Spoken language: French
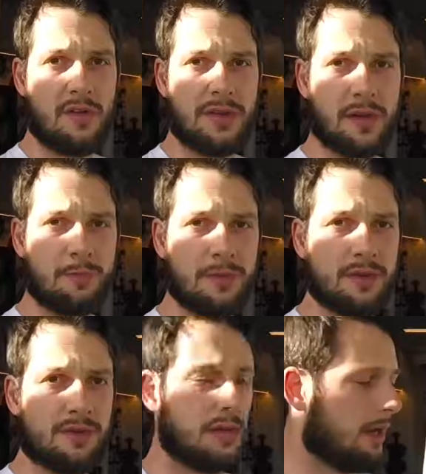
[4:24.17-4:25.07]
faire avec un
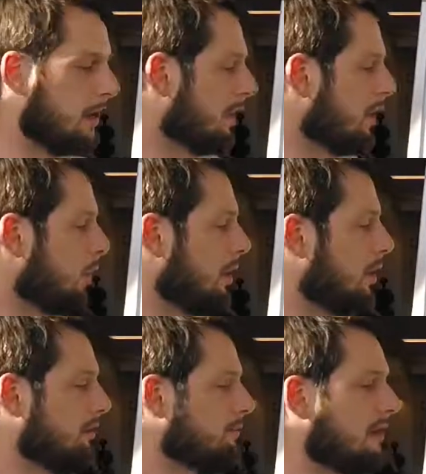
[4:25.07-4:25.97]
PVC ou
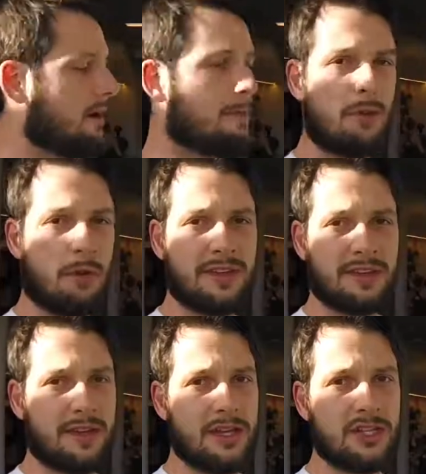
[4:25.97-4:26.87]
alors une barre vraiment euh,
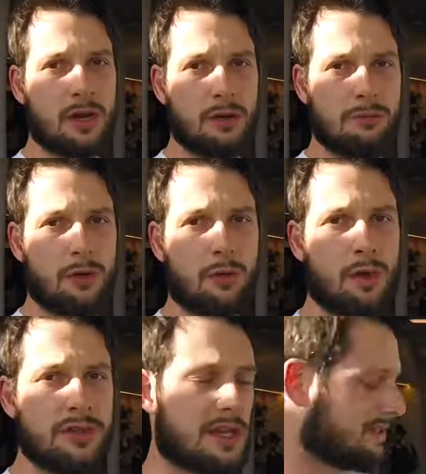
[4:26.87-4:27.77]
très très légère, une barre de
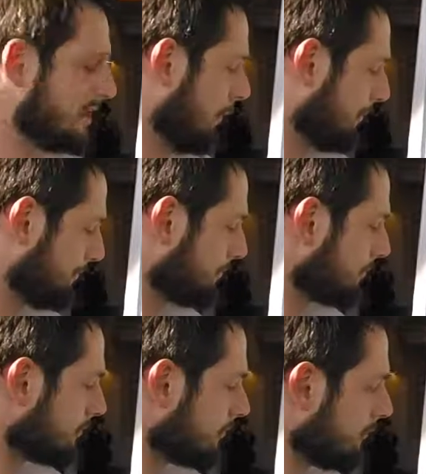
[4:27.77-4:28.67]
moins de 15 kg.
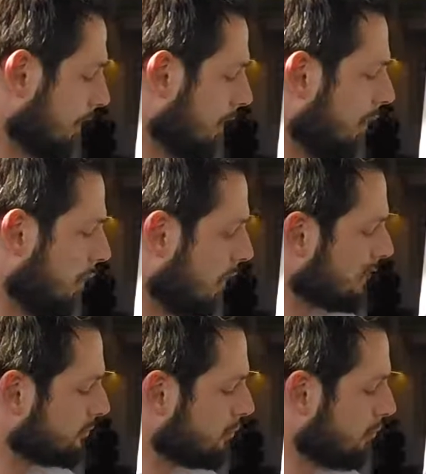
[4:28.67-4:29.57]
On
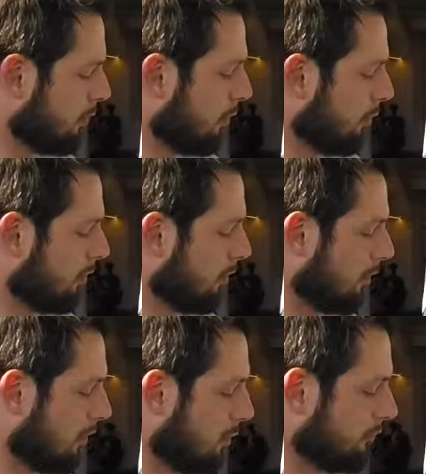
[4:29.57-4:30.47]
revient du coup
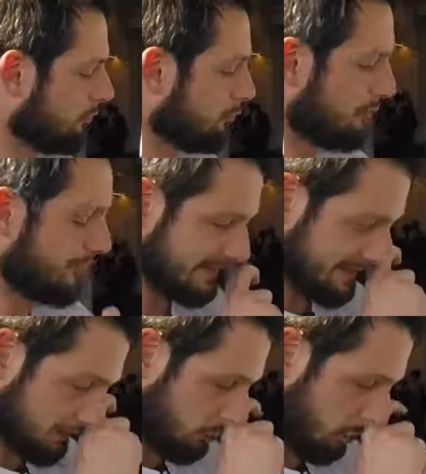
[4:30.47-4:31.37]
au, WOD, tu dois faire
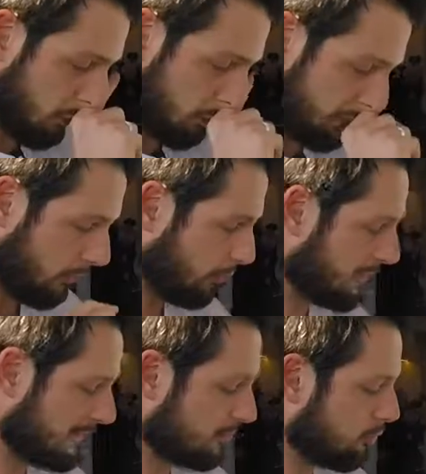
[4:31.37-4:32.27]
5 tours pour le temps,
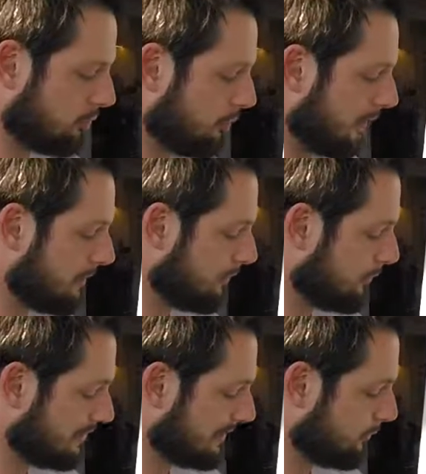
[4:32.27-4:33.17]
donc 5 tours le plus
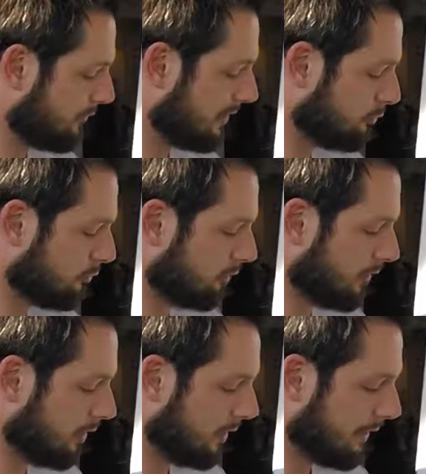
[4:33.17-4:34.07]
rapidement possible de 20 double
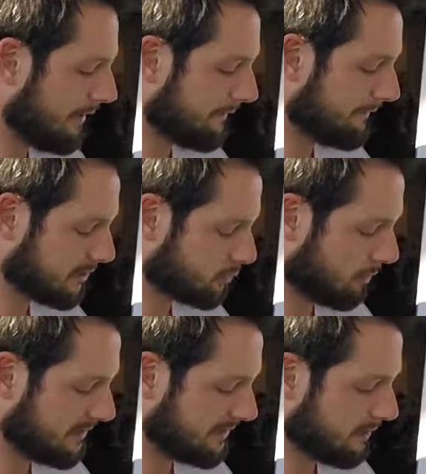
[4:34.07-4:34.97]
under, 20
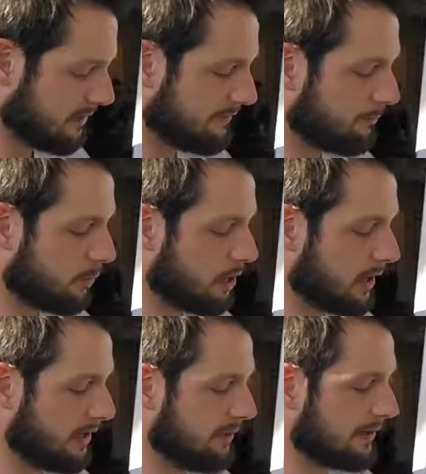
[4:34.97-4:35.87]
squat pistol et 20 power
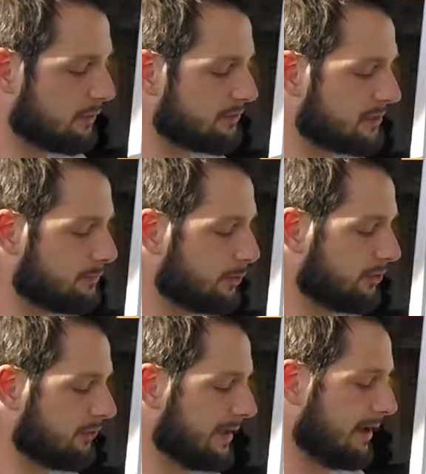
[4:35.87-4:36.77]
clean à
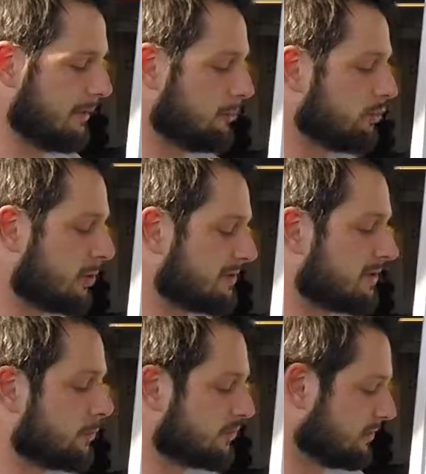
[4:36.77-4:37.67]
45% de ta 1 ou
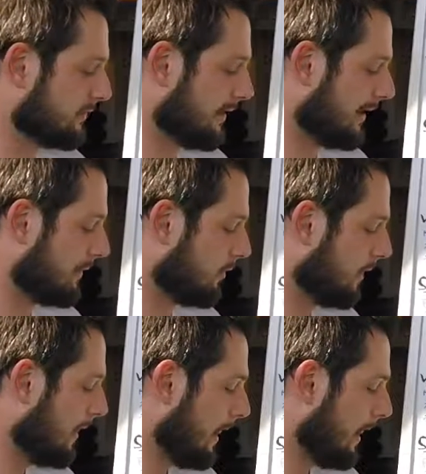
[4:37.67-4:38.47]
35% de ta 1